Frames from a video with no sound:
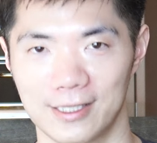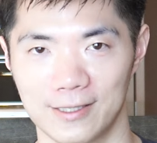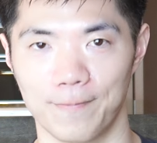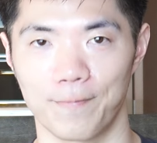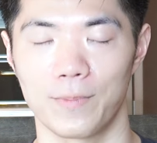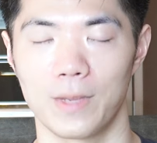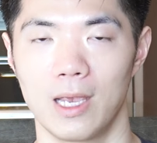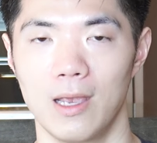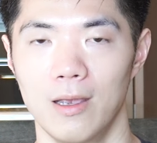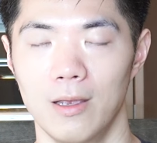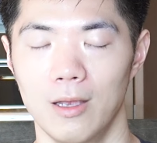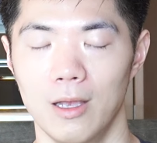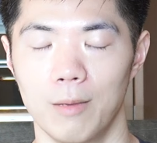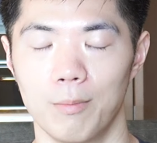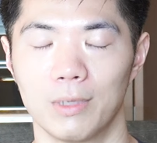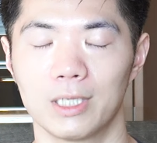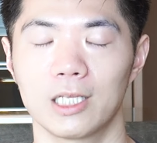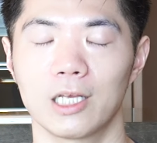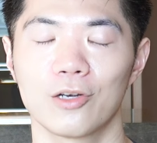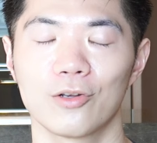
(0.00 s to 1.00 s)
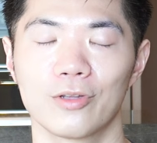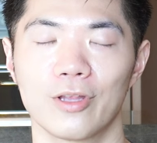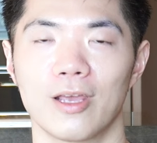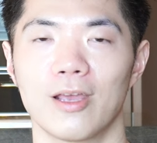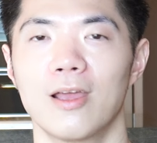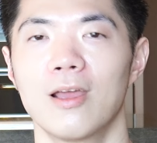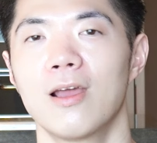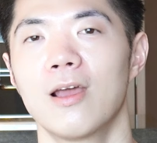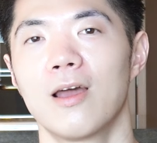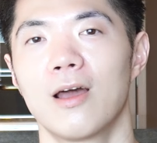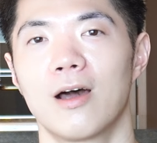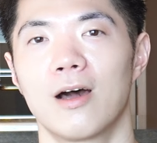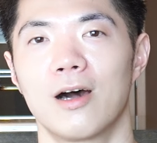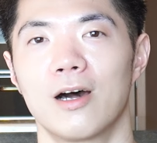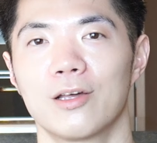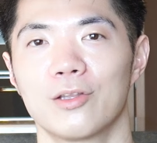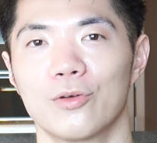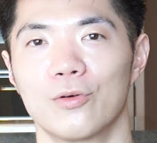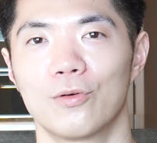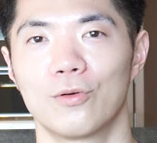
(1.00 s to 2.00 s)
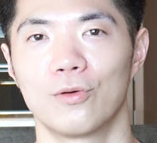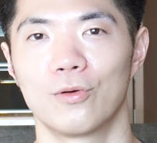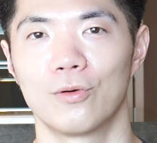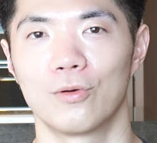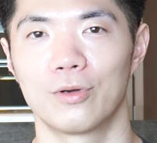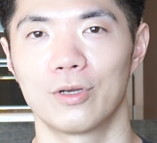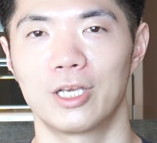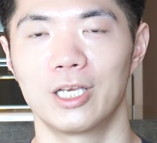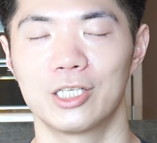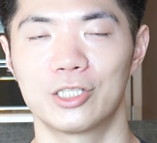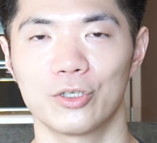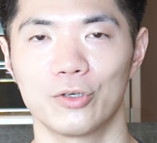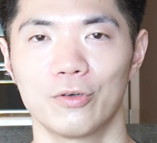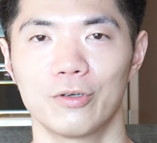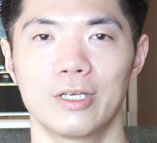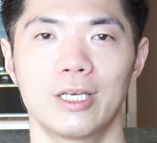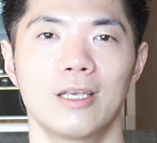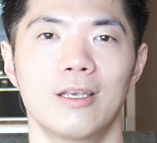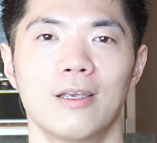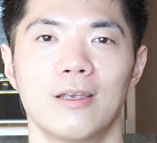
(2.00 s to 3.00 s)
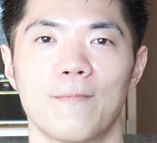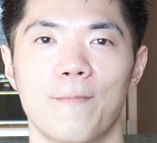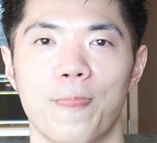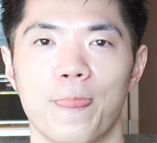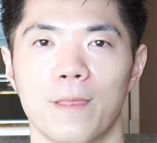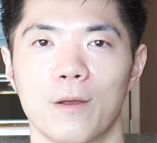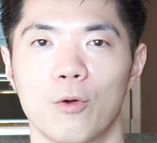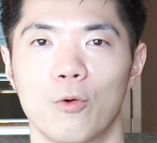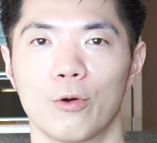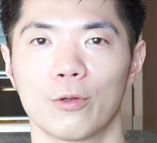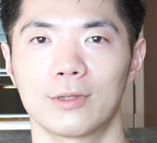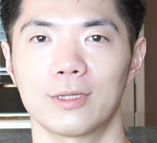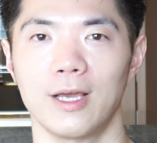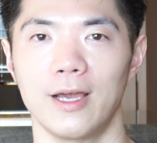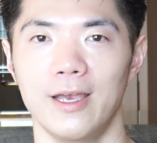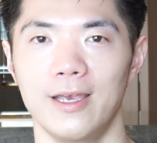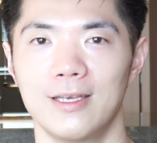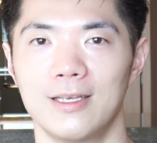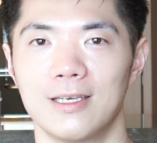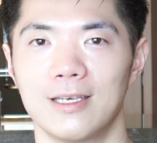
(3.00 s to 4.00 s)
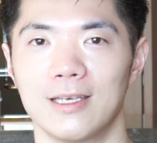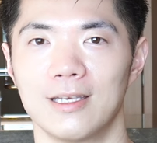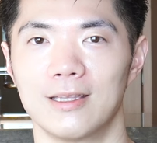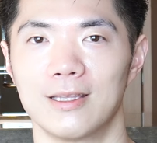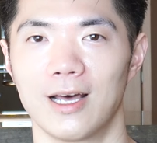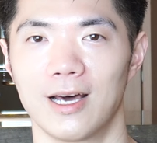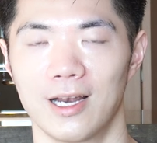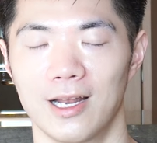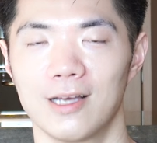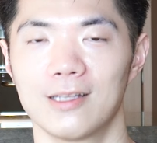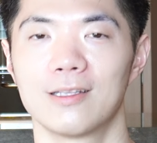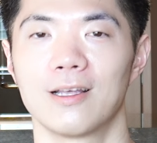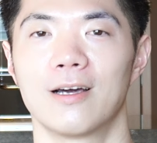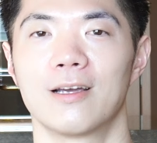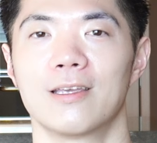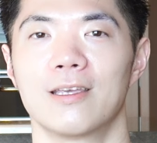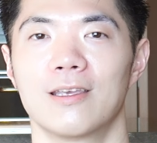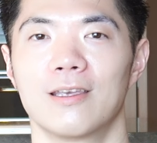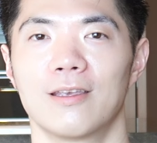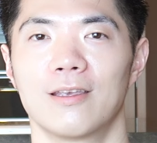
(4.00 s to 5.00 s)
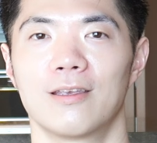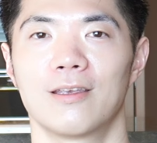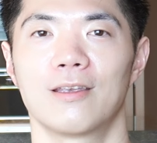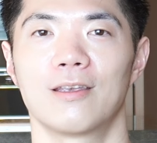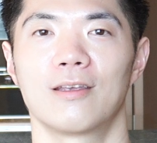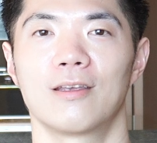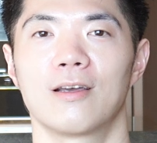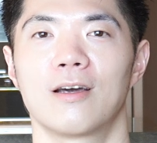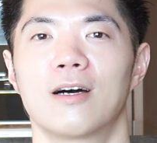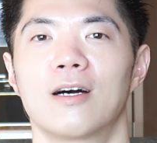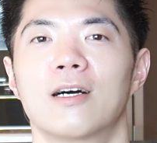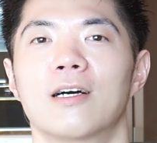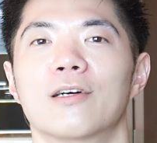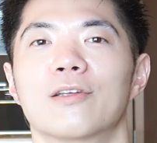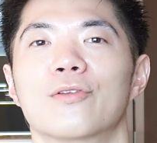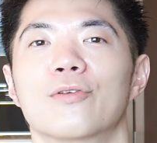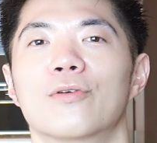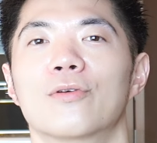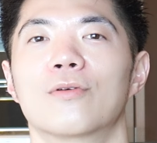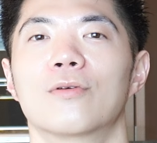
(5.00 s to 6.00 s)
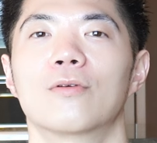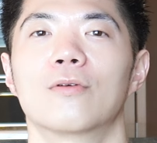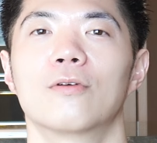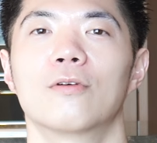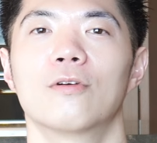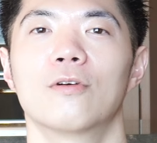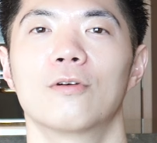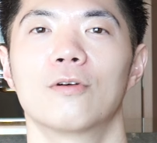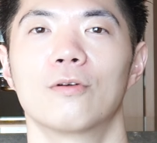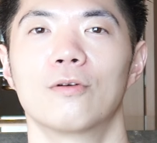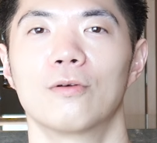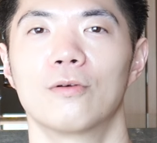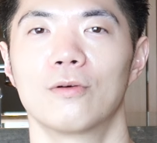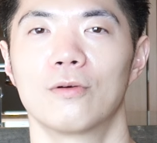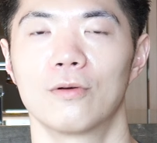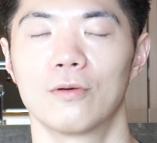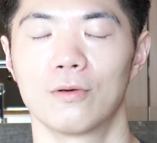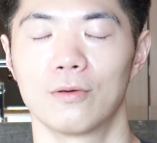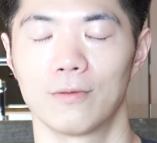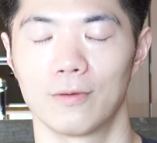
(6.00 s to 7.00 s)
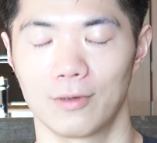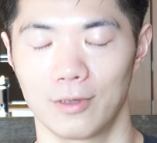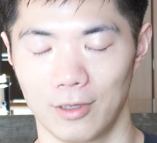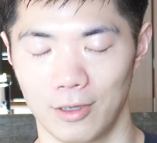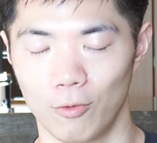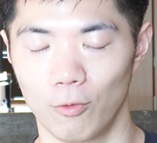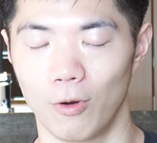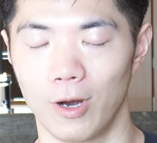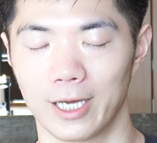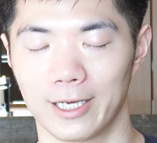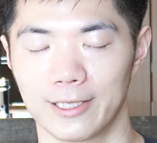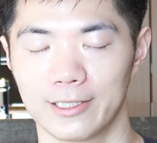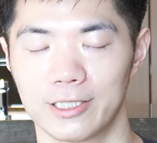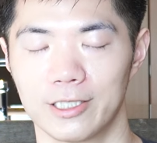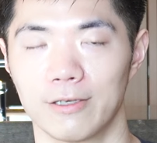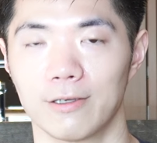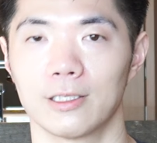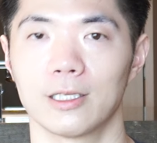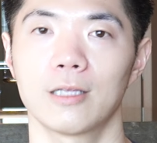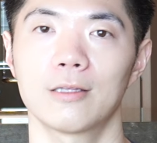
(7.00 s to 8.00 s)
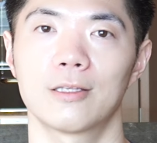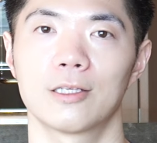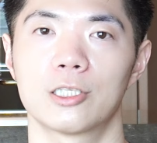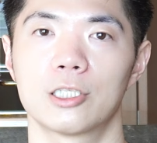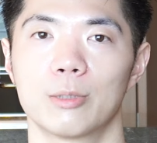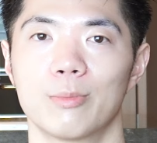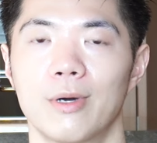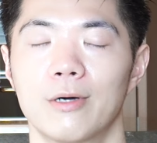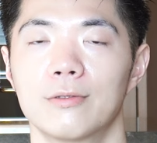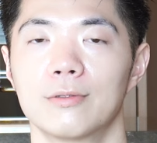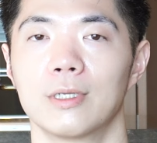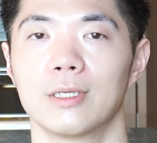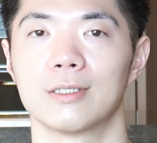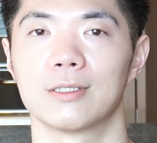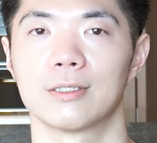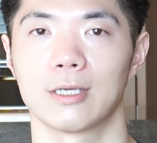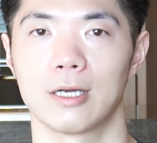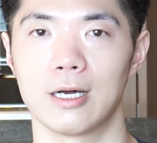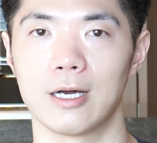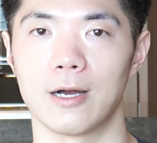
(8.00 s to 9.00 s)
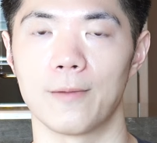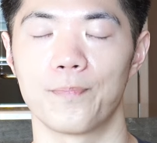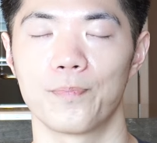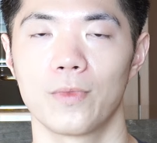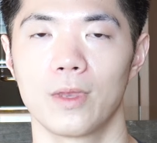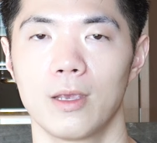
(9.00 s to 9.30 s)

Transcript: す。なので非常に答えにならないお話にはなってしまうんですが、